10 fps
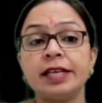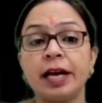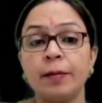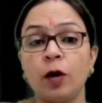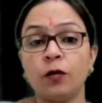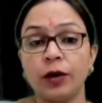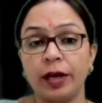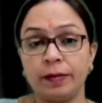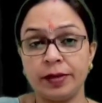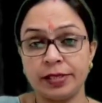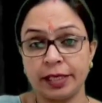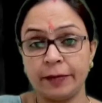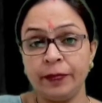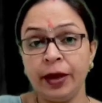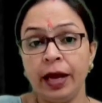एम ऑफ ए बी से
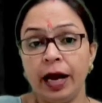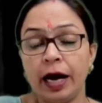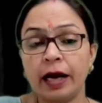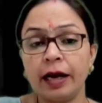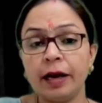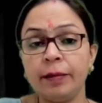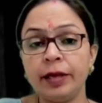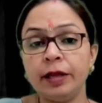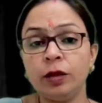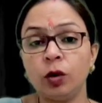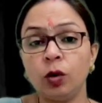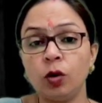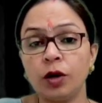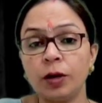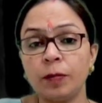अगर हम इन दोनों
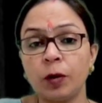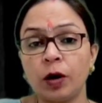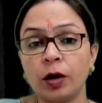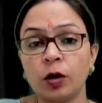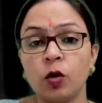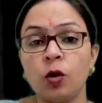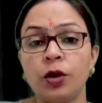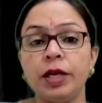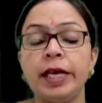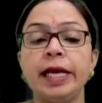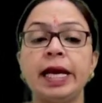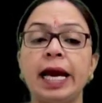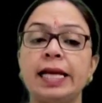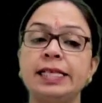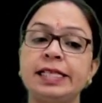की प्रोडक्ट को इन्हीं के
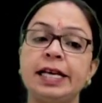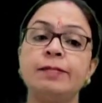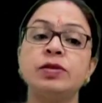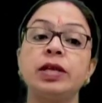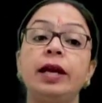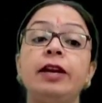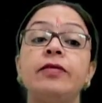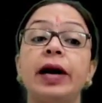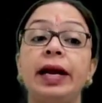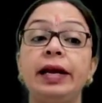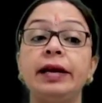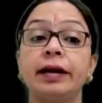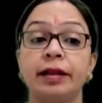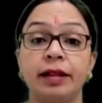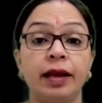एम से डिवाइड
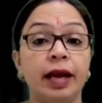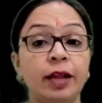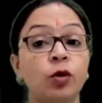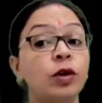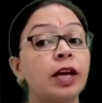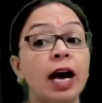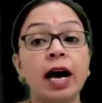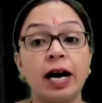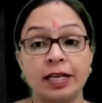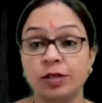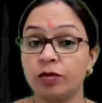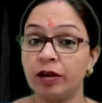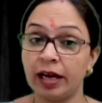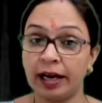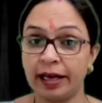करते हैं तो क्या
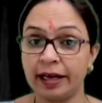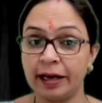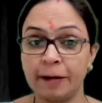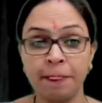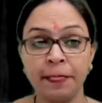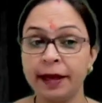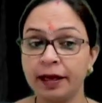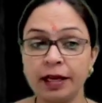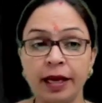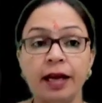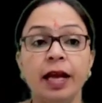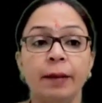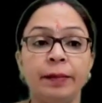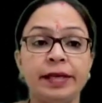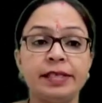आंसर आएगा क्लियर
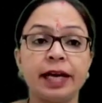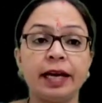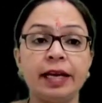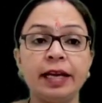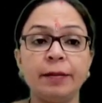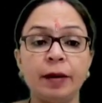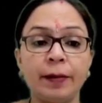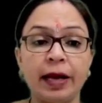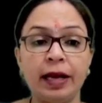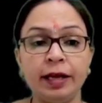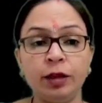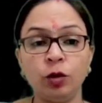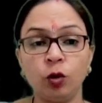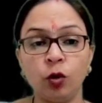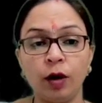मीन्स यानी कि हमें पहले इन
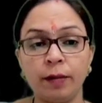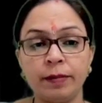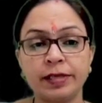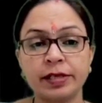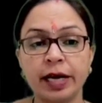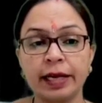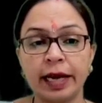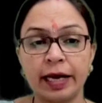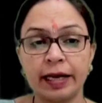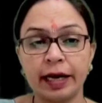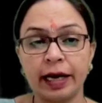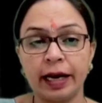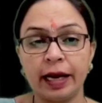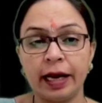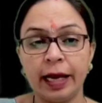दोनों नंबर्स का क्या
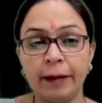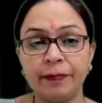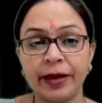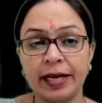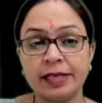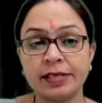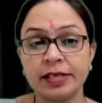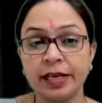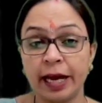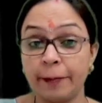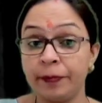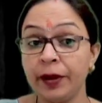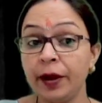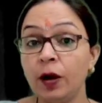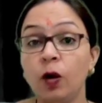निकालना है एलसीएम
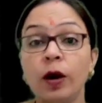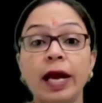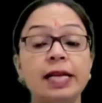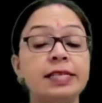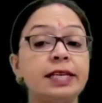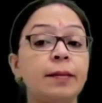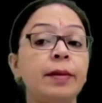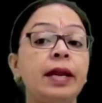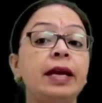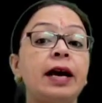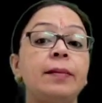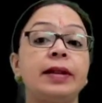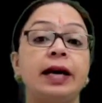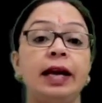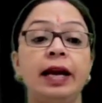और एलसीएम मैंने क्या
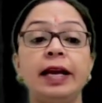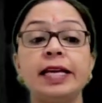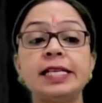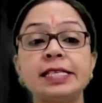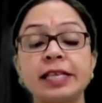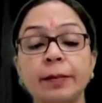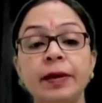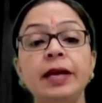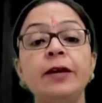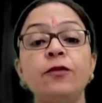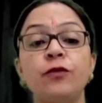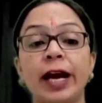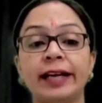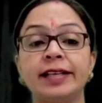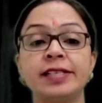बताया है कि सभी
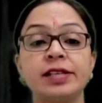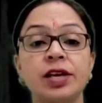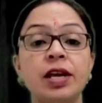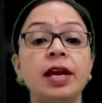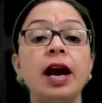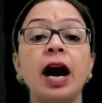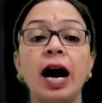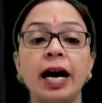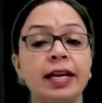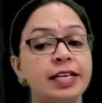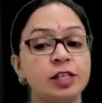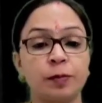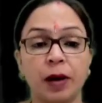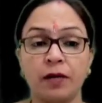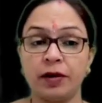फैक्टर्स की हाईएस्ट
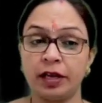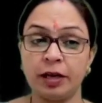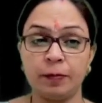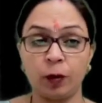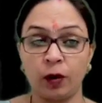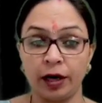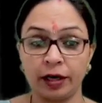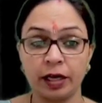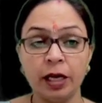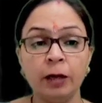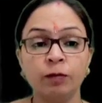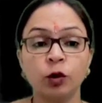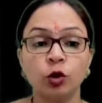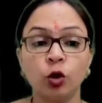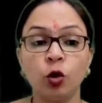पावर की प्रोडक्ट तो
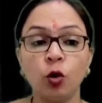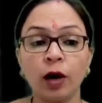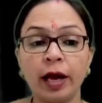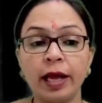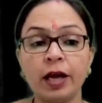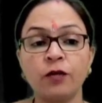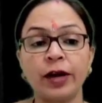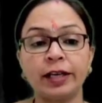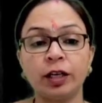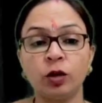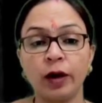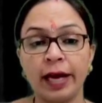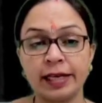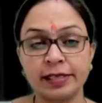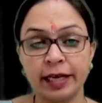दोनों का एक फैक्टर तो
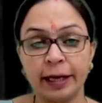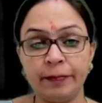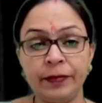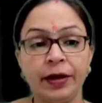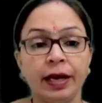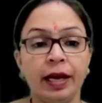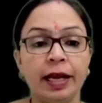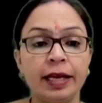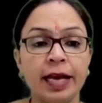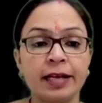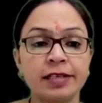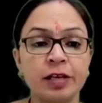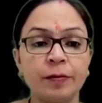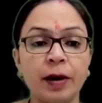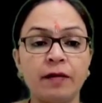एक्स है लेकिन एक्स
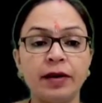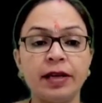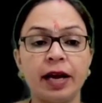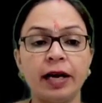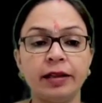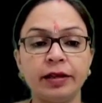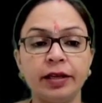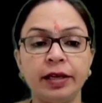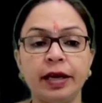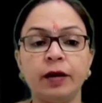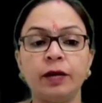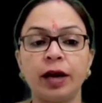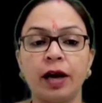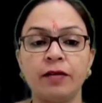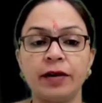की पावर यहाँ थ्री है और
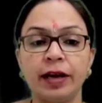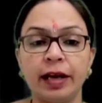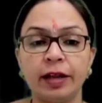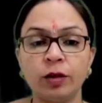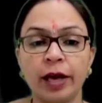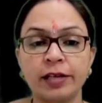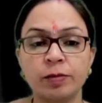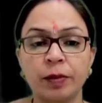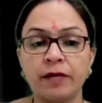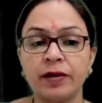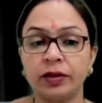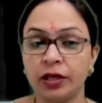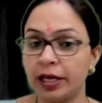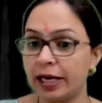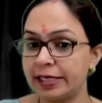यहाँ वन है तो एक्स पावर
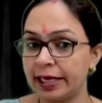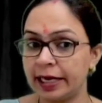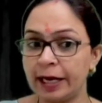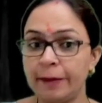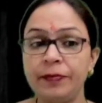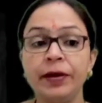थ्री आ जाएगा